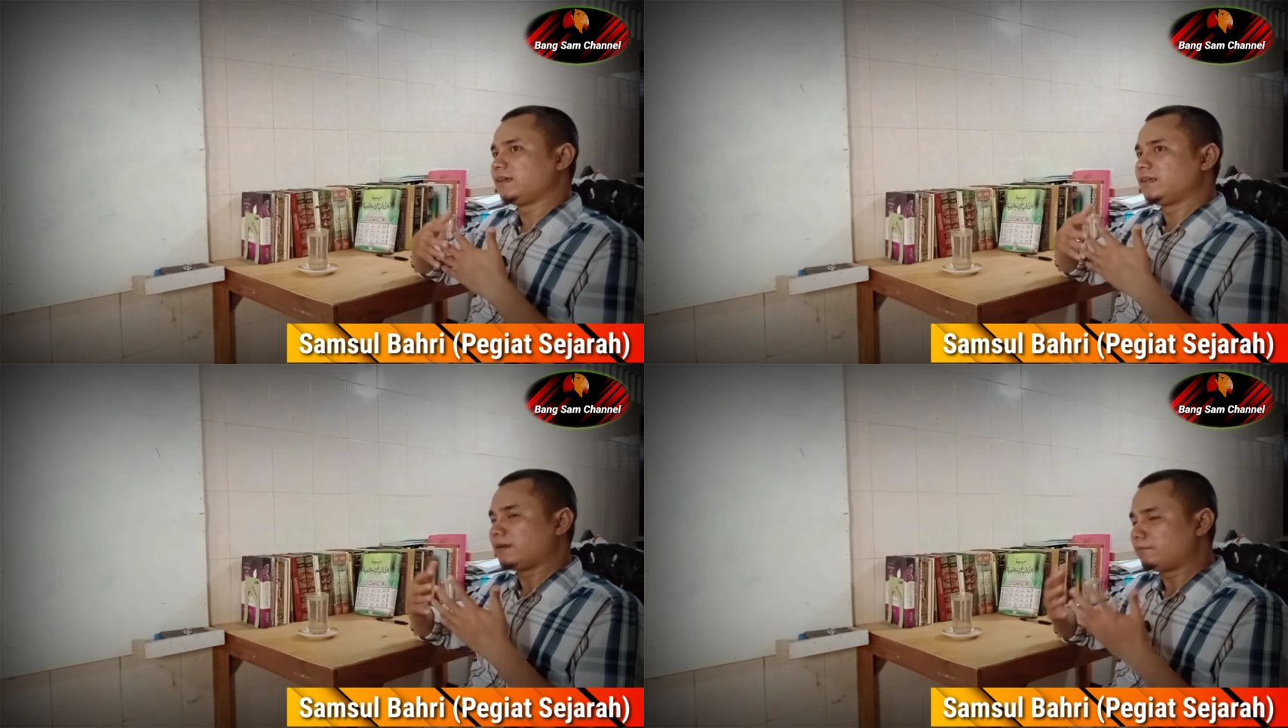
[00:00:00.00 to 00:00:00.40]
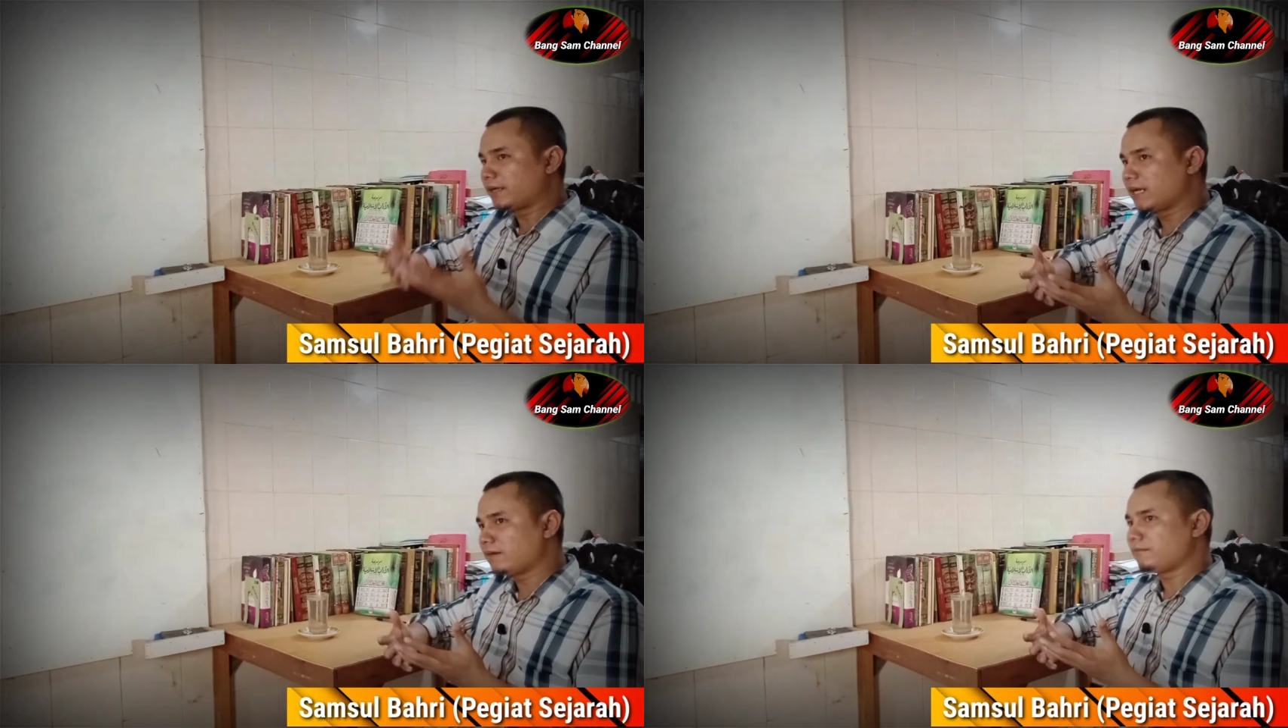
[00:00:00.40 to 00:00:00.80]
yang
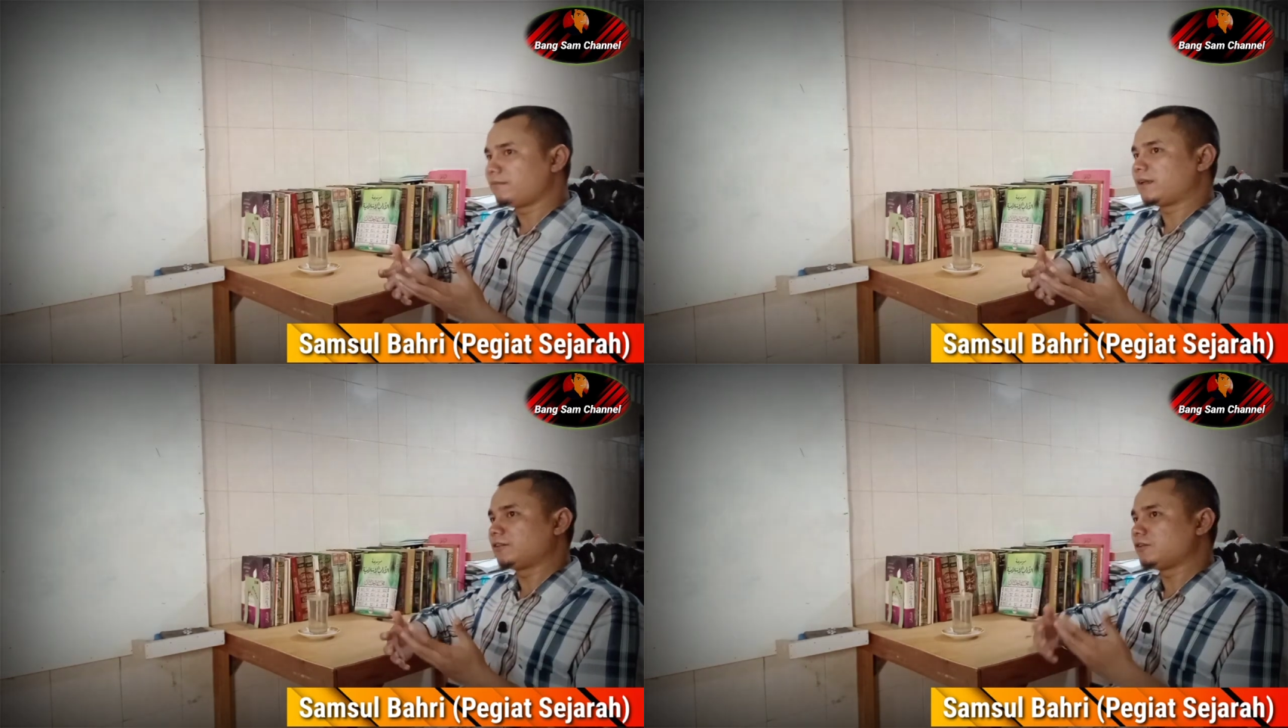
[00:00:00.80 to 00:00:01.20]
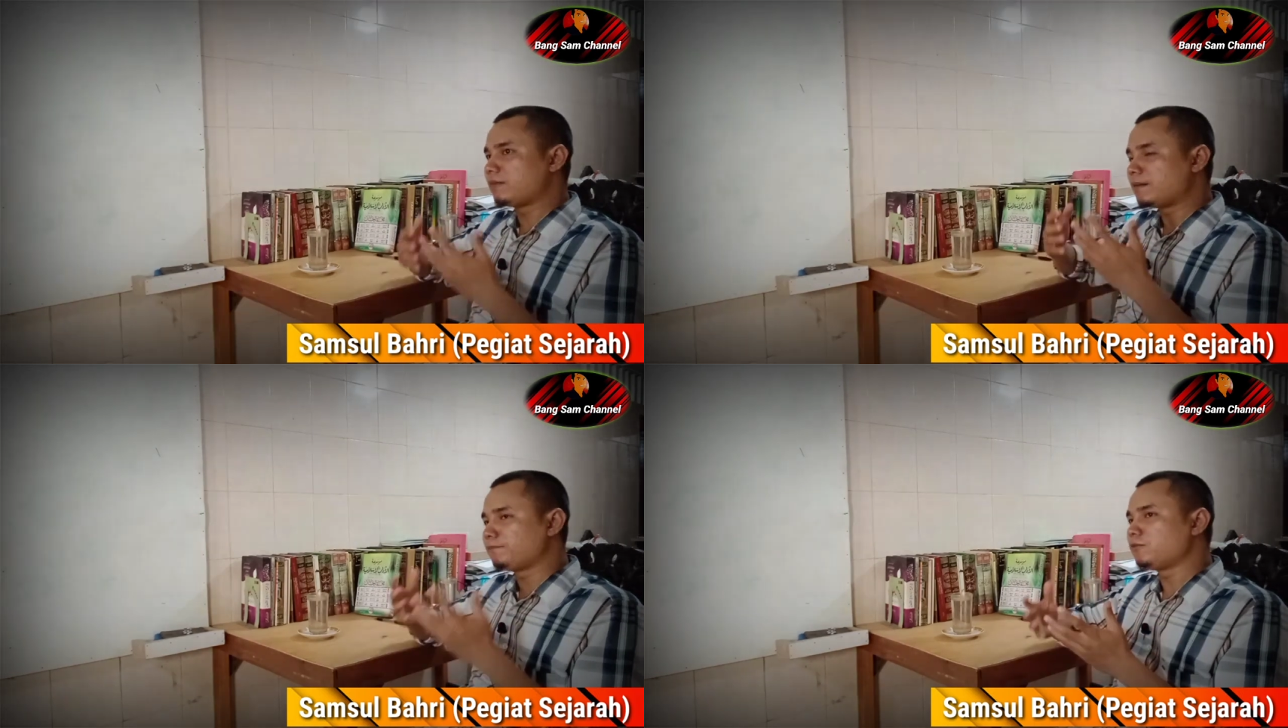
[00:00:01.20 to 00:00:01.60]
pernah atau
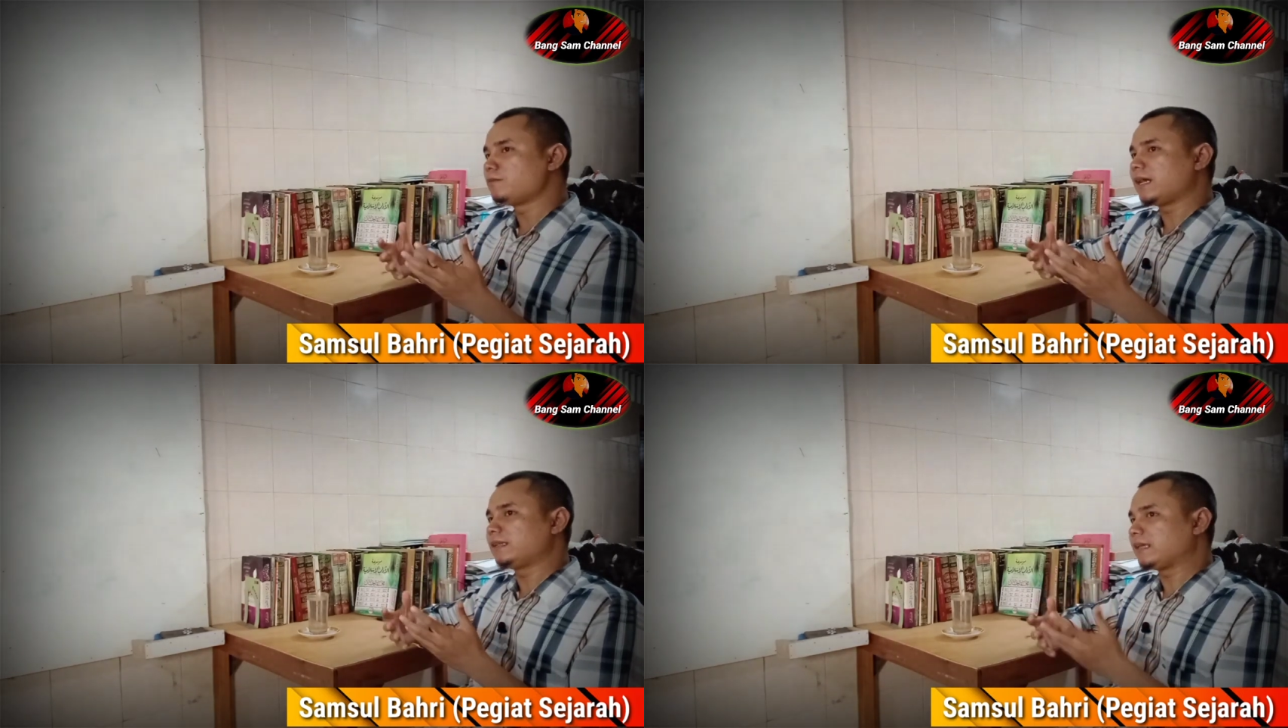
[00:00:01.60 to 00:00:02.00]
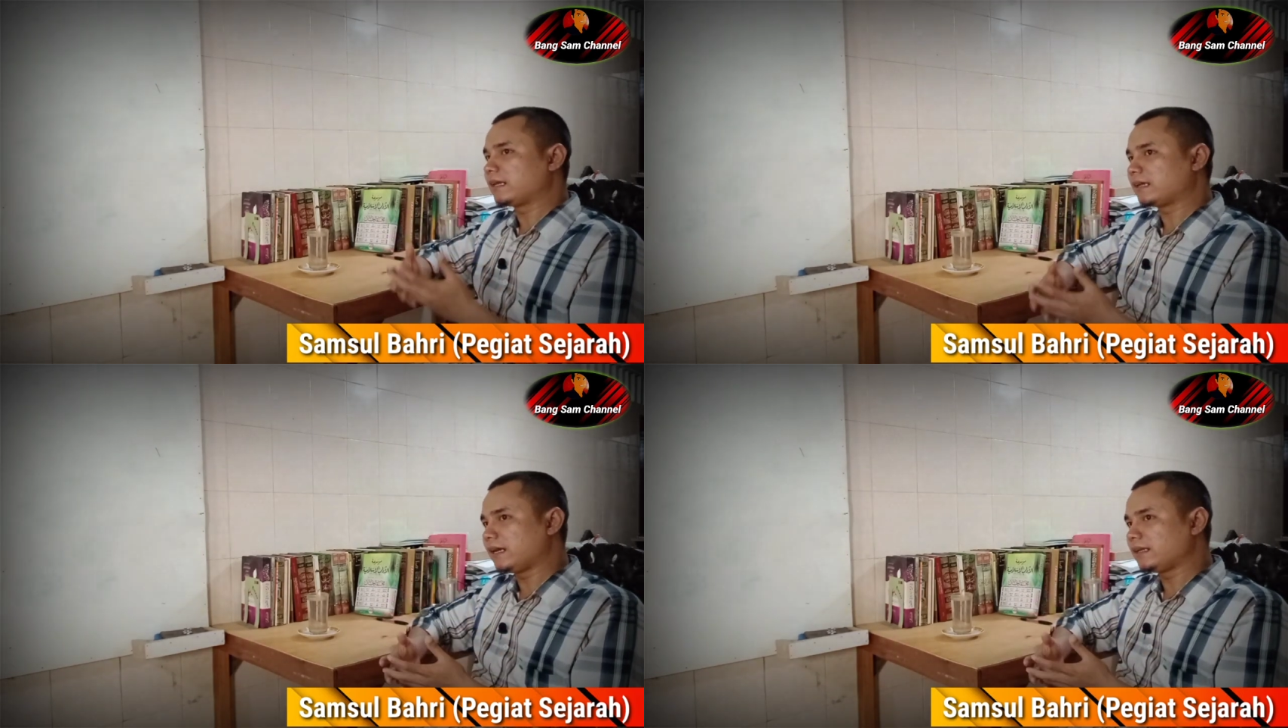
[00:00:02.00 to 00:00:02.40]
mampu
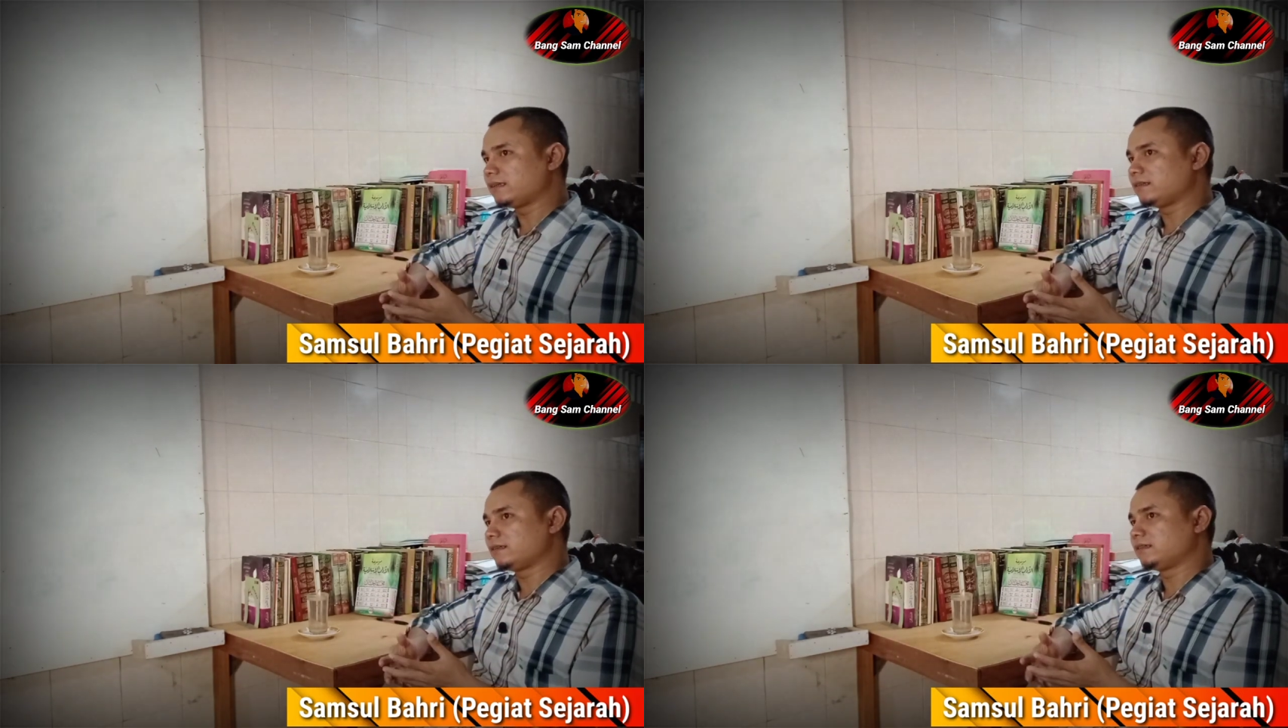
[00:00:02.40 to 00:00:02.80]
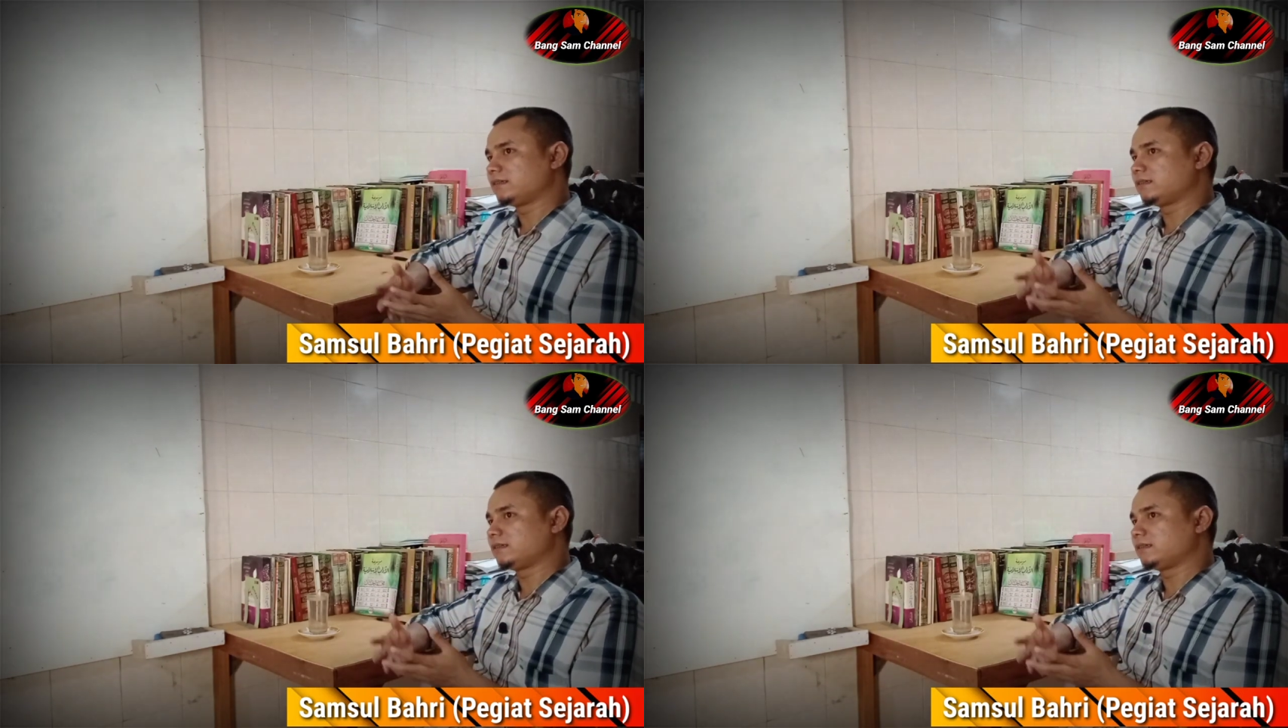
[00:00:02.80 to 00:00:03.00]
mengantarkan e,